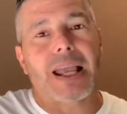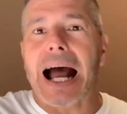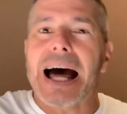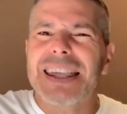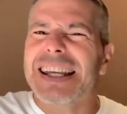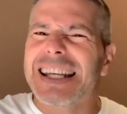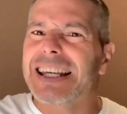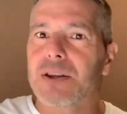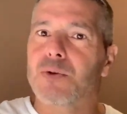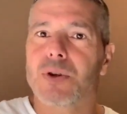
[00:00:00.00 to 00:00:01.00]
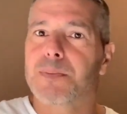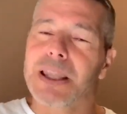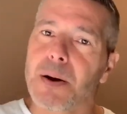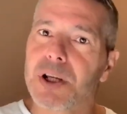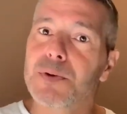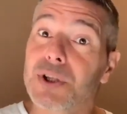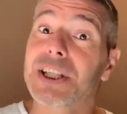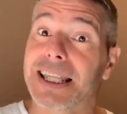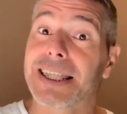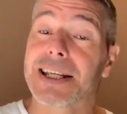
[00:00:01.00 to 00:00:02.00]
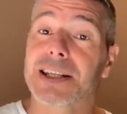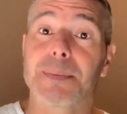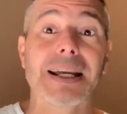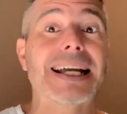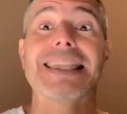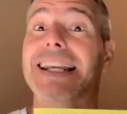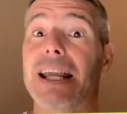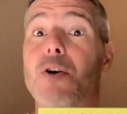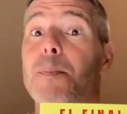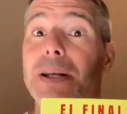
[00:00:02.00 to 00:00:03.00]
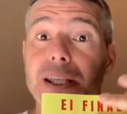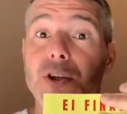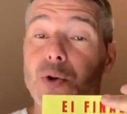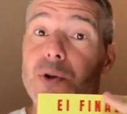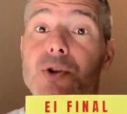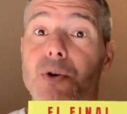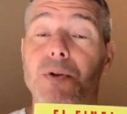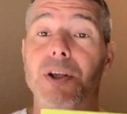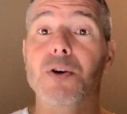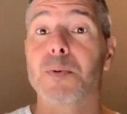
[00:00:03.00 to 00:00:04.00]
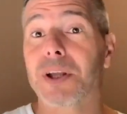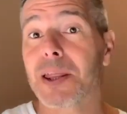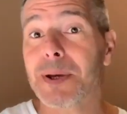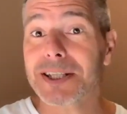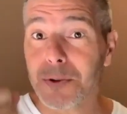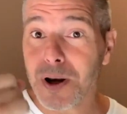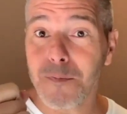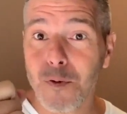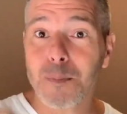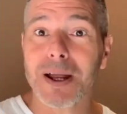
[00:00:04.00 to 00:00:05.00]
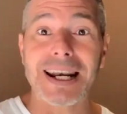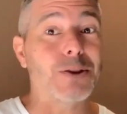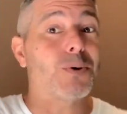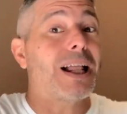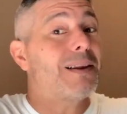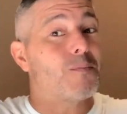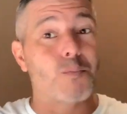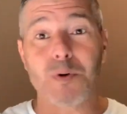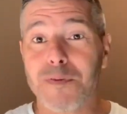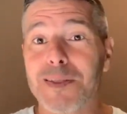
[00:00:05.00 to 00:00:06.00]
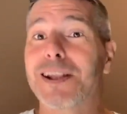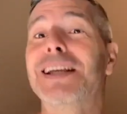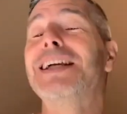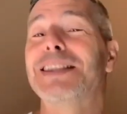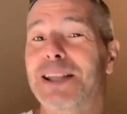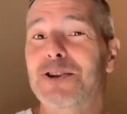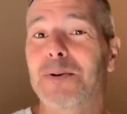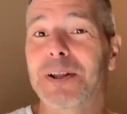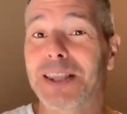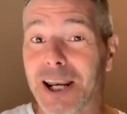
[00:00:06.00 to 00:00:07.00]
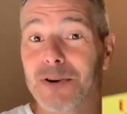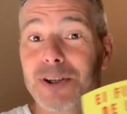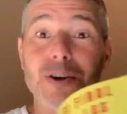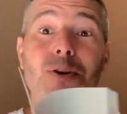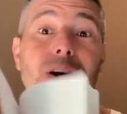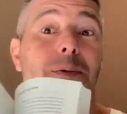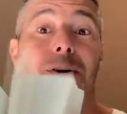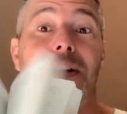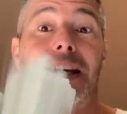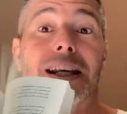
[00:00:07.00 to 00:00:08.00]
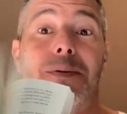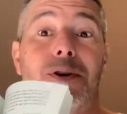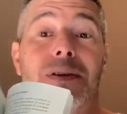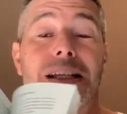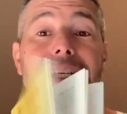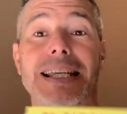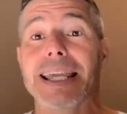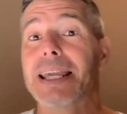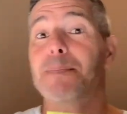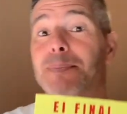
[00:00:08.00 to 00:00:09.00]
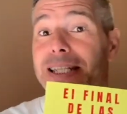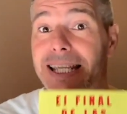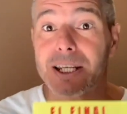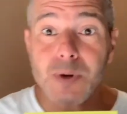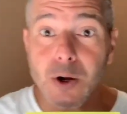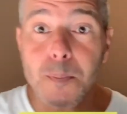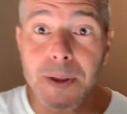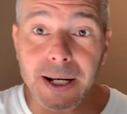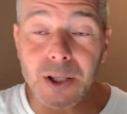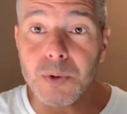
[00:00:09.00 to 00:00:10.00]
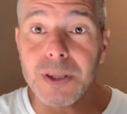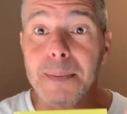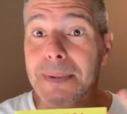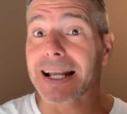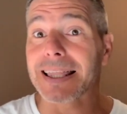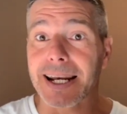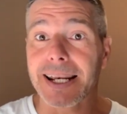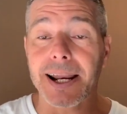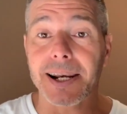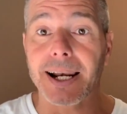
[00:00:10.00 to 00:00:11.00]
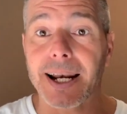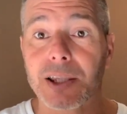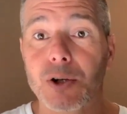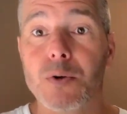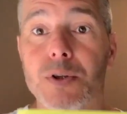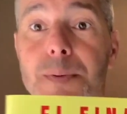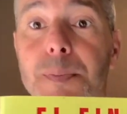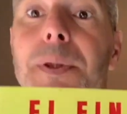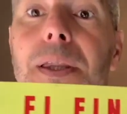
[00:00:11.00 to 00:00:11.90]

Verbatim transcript: hacen que tu metabolismo se atasque. Me encantaría compartir todo esto contigo porque además hay una forma natural muy fácil de solventarlo, te lo revelo en el libro. Y si quieres una copia gratuita, me encantaría regalártelo. Simplemente